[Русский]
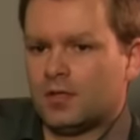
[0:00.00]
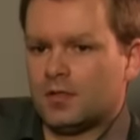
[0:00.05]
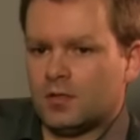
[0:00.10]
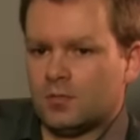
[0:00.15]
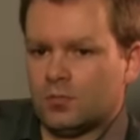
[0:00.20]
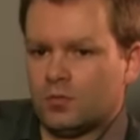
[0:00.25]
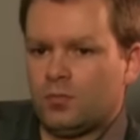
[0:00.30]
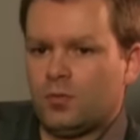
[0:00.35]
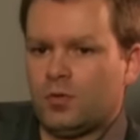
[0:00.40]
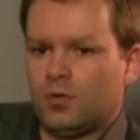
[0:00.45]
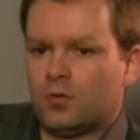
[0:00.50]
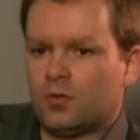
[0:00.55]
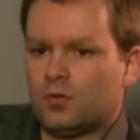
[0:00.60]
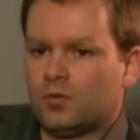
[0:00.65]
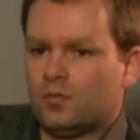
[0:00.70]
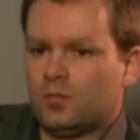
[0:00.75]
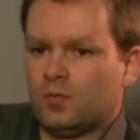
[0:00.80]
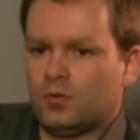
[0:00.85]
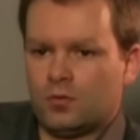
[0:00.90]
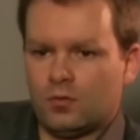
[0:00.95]
где-нибудь в
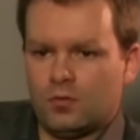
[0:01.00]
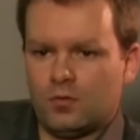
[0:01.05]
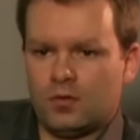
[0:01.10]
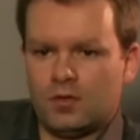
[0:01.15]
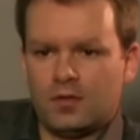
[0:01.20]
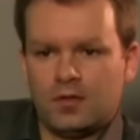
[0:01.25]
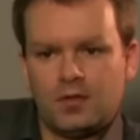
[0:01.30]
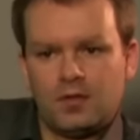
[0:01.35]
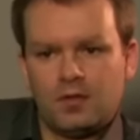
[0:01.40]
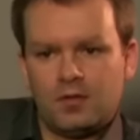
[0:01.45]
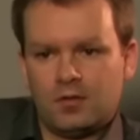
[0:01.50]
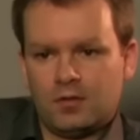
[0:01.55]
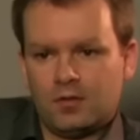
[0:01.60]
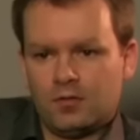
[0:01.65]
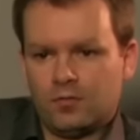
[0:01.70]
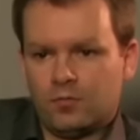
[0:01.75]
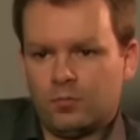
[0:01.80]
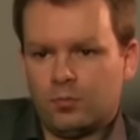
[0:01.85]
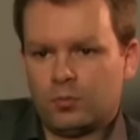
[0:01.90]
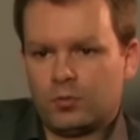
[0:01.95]
переходе метро,
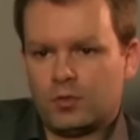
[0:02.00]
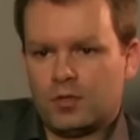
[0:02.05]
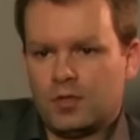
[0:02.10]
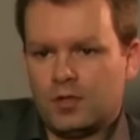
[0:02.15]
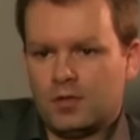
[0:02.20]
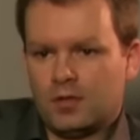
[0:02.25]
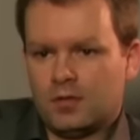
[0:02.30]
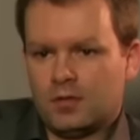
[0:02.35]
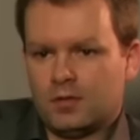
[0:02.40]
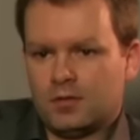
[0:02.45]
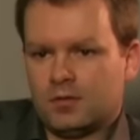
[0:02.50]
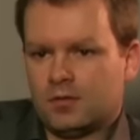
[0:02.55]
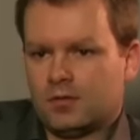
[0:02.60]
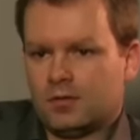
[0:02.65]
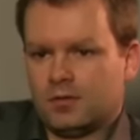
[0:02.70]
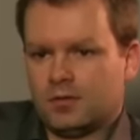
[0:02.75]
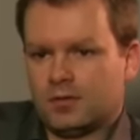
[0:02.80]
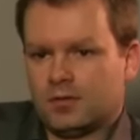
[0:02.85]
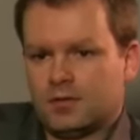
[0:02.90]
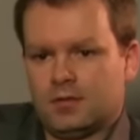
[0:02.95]
в будке
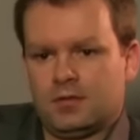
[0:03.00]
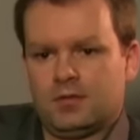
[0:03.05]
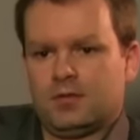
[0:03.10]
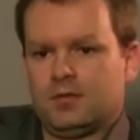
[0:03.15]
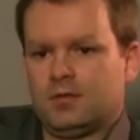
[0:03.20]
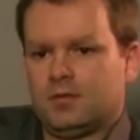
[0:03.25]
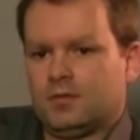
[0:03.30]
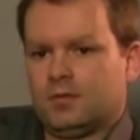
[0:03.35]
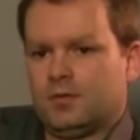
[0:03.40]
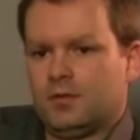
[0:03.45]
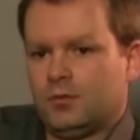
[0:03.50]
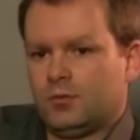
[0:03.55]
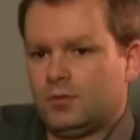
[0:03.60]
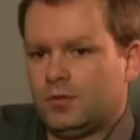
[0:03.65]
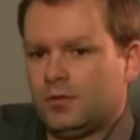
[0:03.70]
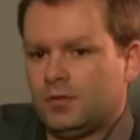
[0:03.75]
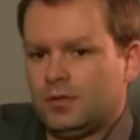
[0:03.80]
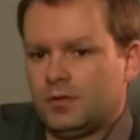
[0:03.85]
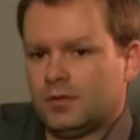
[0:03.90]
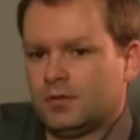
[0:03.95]
из э,
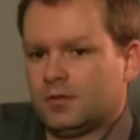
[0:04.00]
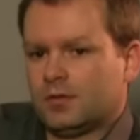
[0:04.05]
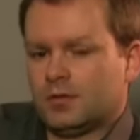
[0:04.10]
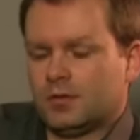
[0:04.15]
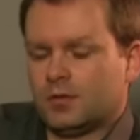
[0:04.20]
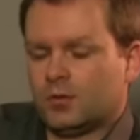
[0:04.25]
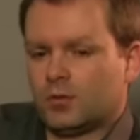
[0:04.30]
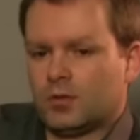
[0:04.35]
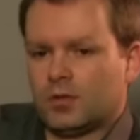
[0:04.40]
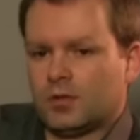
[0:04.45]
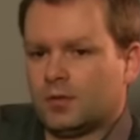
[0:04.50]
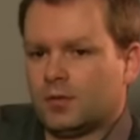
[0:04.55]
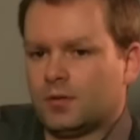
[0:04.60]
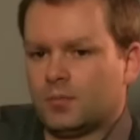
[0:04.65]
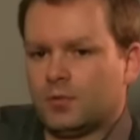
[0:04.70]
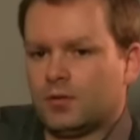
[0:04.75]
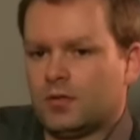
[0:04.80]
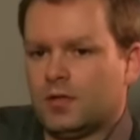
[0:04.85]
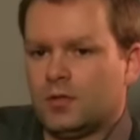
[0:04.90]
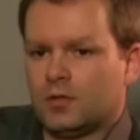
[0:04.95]
людей, которые
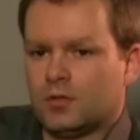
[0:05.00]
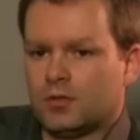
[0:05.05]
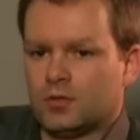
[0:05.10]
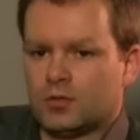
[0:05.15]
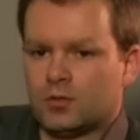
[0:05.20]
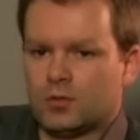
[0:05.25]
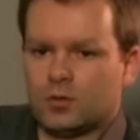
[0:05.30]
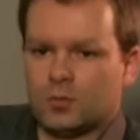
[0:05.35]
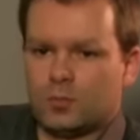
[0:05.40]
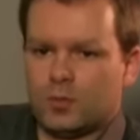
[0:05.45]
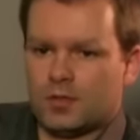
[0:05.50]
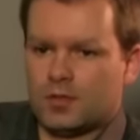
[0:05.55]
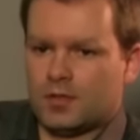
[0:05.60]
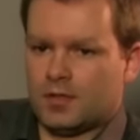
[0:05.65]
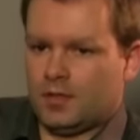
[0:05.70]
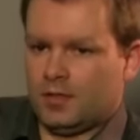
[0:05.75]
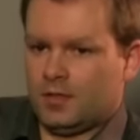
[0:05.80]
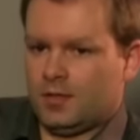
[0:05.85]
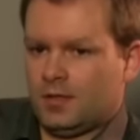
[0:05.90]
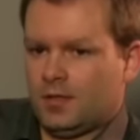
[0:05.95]
пытаются на что-то
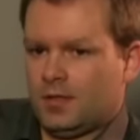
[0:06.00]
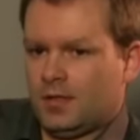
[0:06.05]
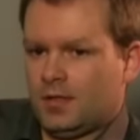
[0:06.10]
поставить.